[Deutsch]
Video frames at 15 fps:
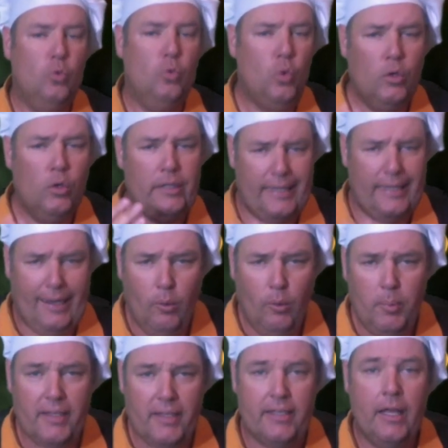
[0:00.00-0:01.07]

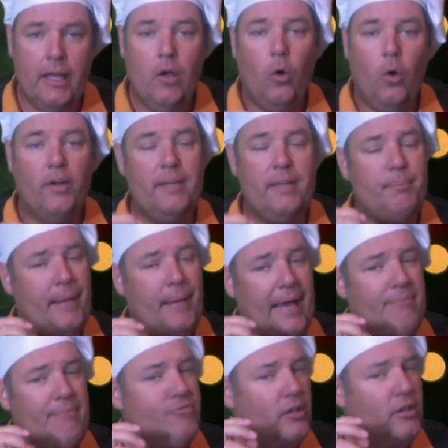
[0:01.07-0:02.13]
Unglaublich und die
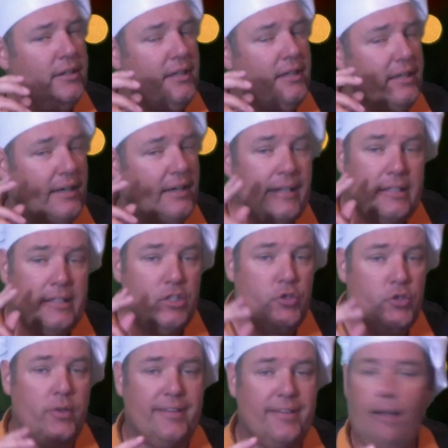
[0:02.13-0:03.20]
bleiben wirklich richtig
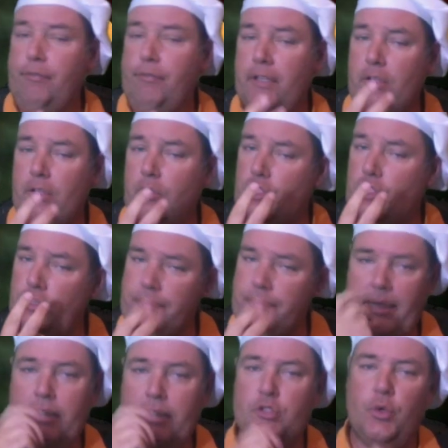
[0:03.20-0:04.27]
schön saftig und
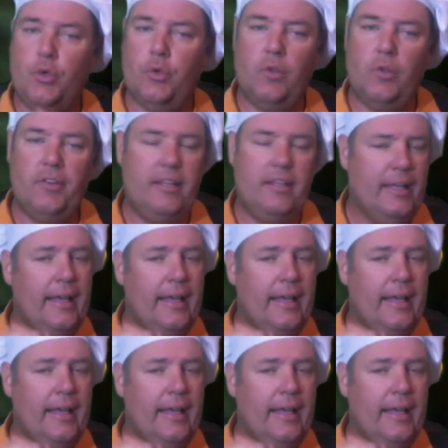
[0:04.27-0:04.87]
schmecken schön nussig.